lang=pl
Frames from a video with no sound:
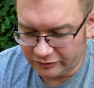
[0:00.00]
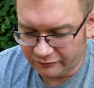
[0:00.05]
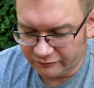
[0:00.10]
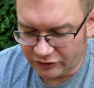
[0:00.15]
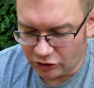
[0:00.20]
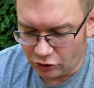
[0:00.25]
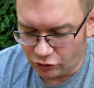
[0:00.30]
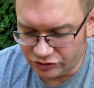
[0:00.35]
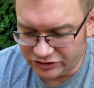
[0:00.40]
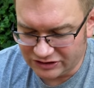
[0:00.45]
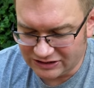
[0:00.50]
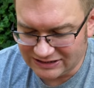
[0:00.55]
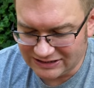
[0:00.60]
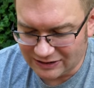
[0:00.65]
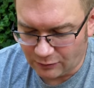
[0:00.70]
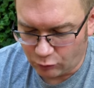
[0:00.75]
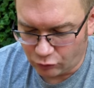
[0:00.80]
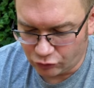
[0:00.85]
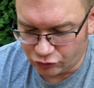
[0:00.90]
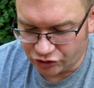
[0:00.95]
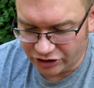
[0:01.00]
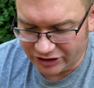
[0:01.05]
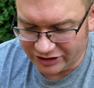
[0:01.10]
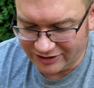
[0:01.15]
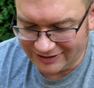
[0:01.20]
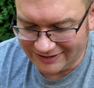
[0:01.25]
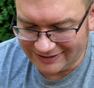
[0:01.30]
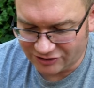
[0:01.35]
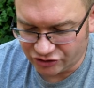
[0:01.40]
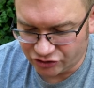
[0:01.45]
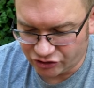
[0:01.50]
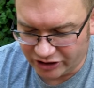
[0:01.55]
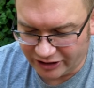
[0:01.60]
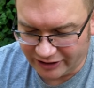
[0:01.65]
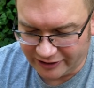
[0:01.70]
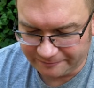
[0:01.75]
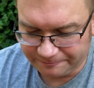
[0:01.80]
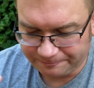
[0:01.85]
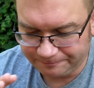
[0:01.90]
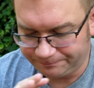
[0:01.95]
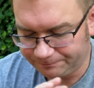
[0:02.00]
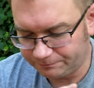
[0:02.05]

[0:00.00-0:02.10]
wychodzi z założenia, że